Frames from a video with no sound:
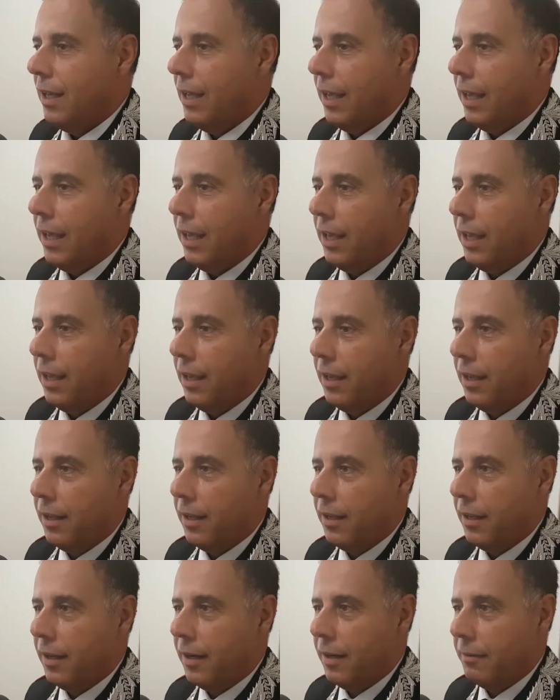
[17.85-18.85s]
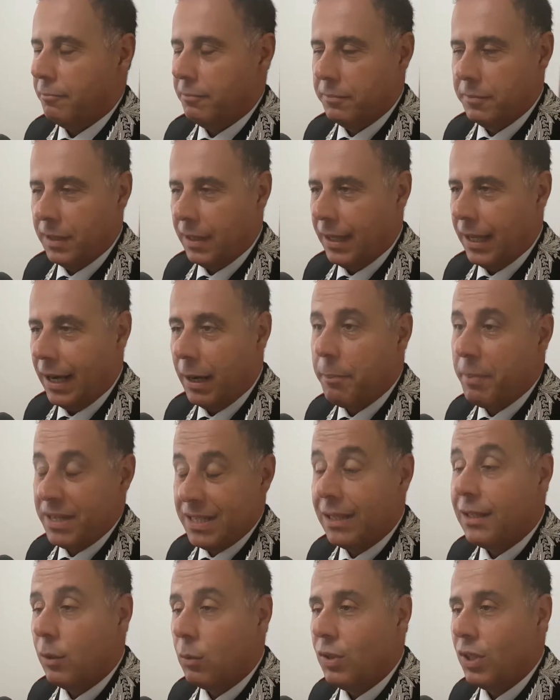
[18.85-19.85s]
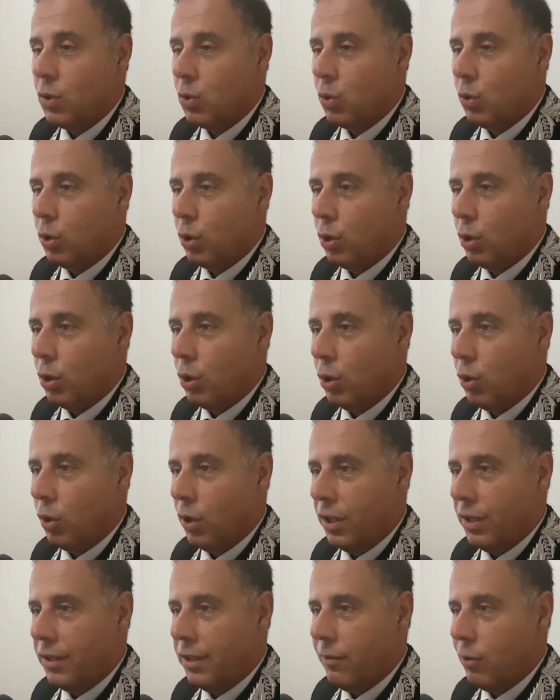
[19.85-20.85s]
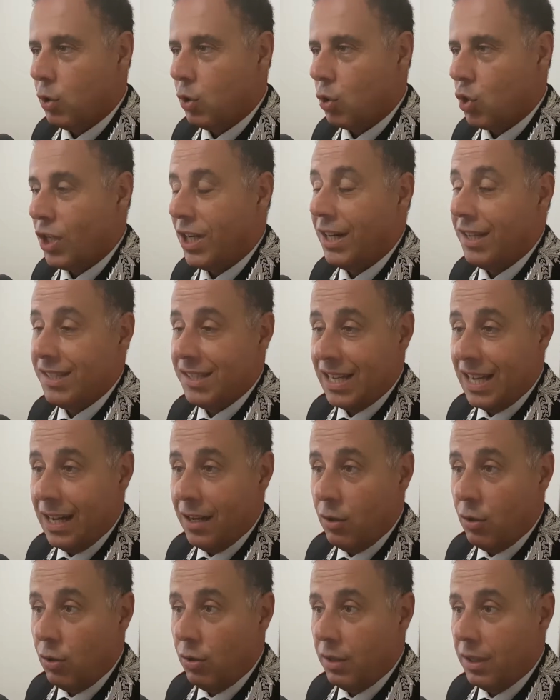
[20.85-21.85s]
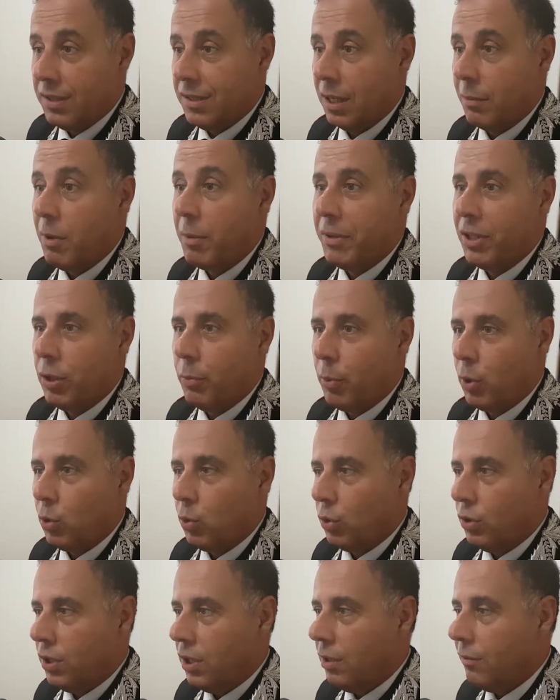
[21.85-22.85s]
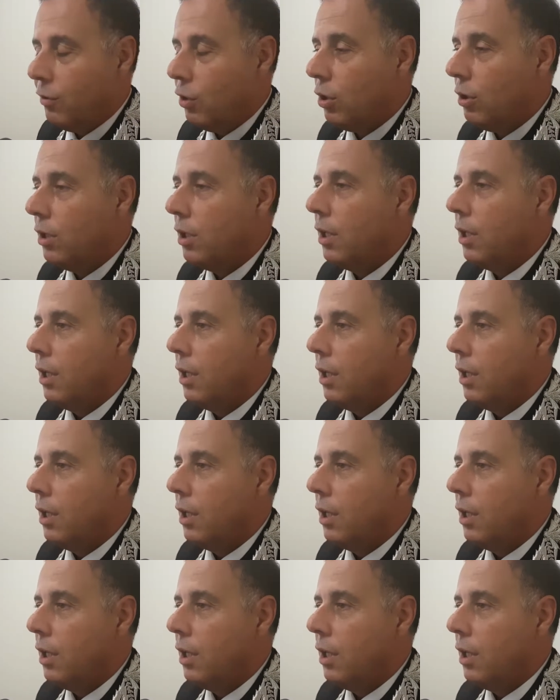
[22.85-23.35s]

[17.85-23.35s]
e che rappresenta un tessuto connettivo sociale sano, estremamente produttivo